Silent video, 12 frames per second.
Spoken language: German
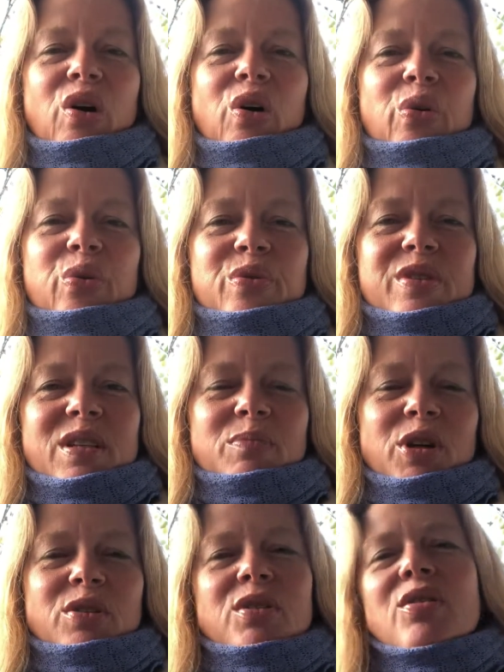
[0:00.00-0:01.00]
Und ich
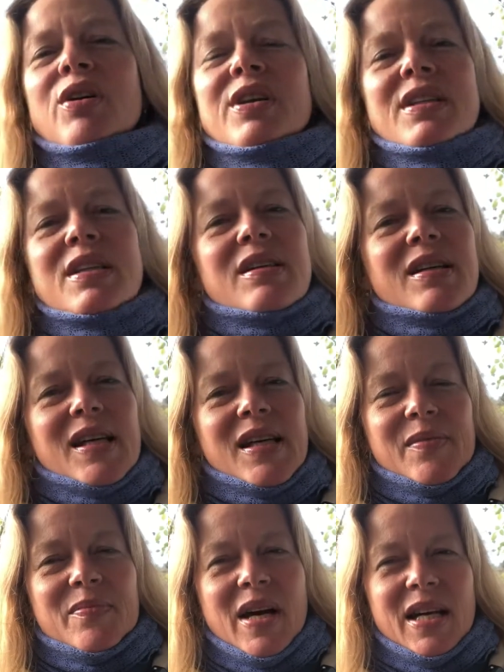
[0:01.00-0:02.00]
möchte euch heute
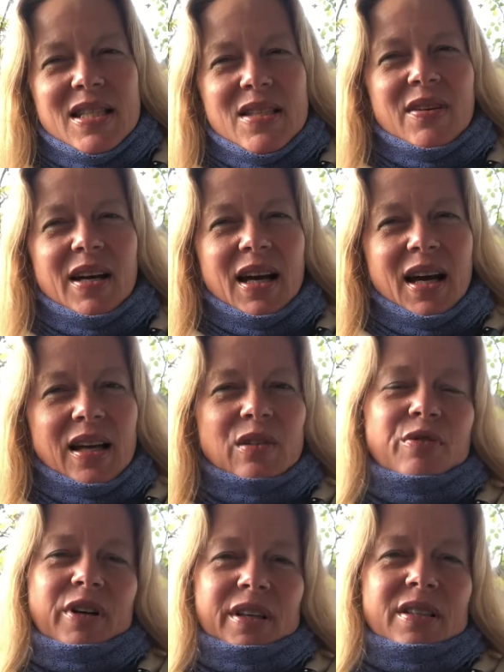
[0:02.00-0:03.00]
ähm, ein, zwei
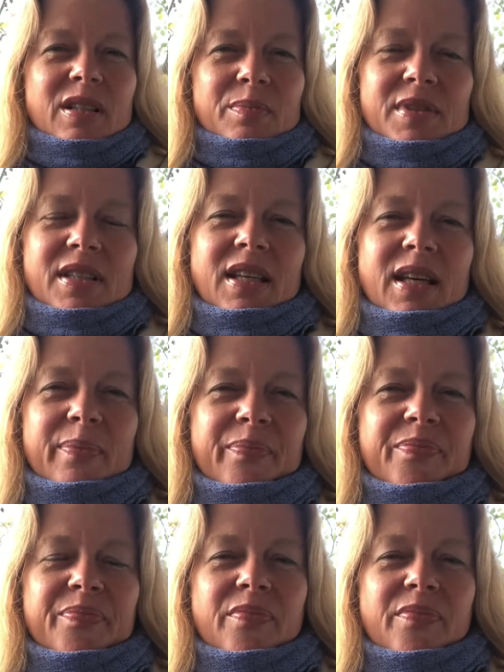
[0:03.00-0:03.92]
einfache Tipps geben.